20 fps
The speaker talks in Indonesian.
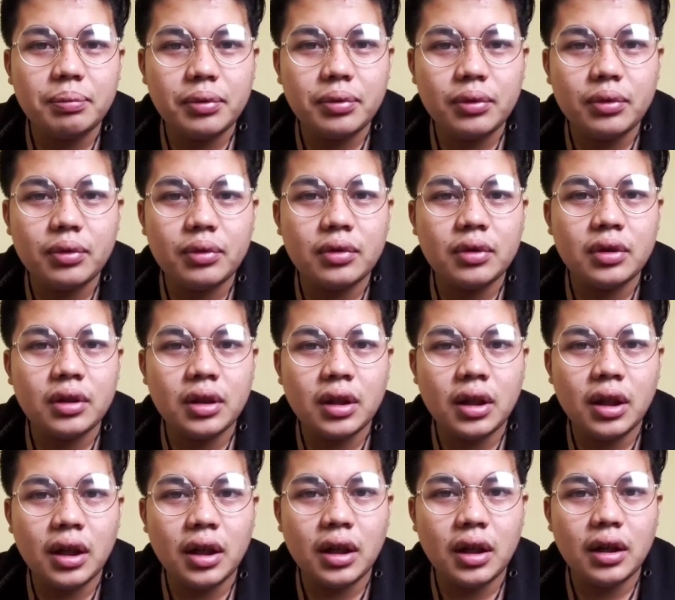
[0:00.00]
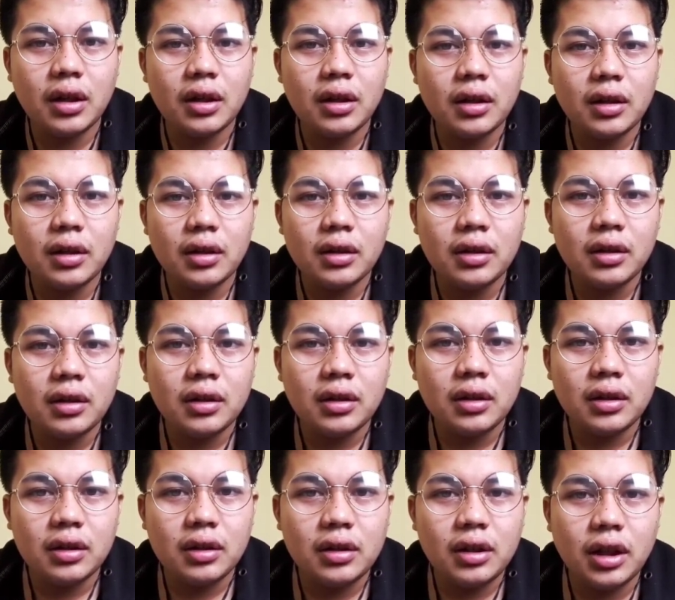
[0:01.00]
pundak.
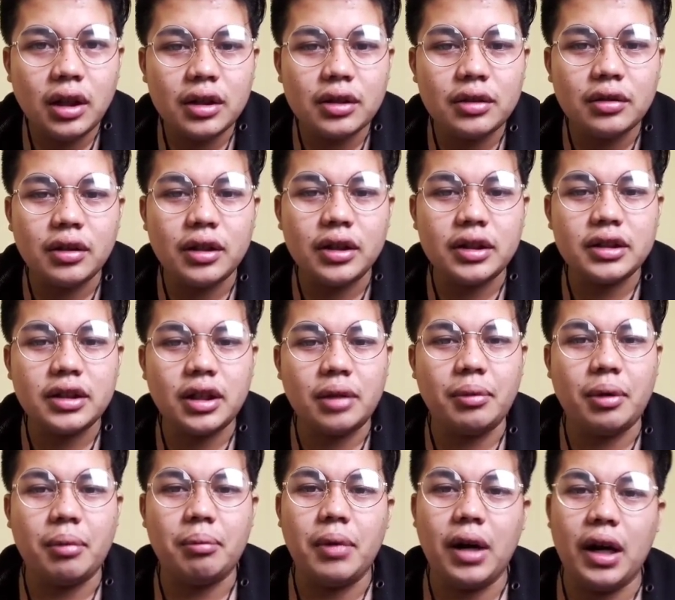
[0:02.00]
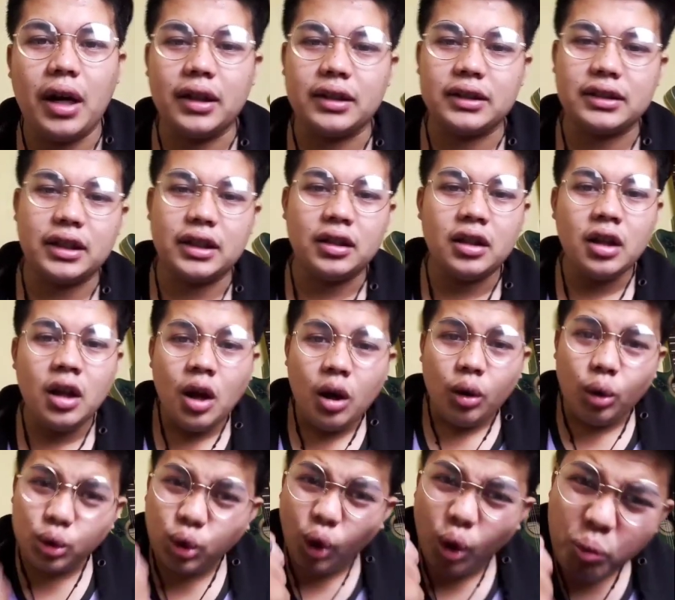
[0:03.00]
Der Jones, emang bangsa.
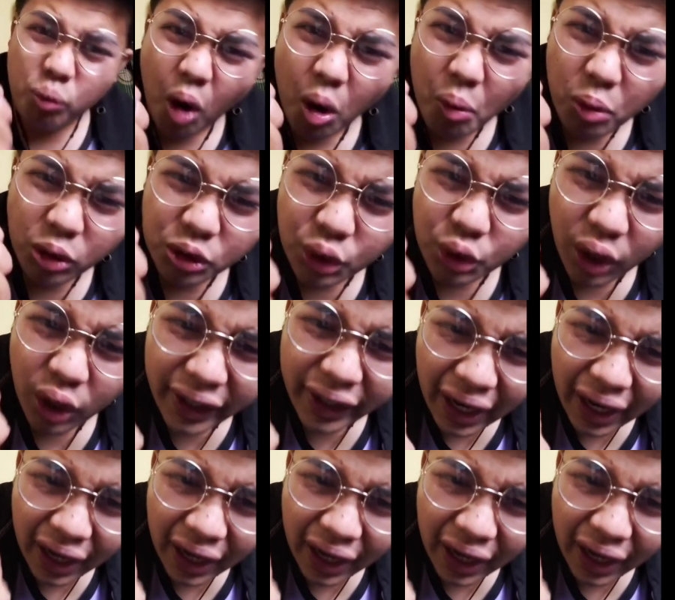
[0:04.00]
ku juga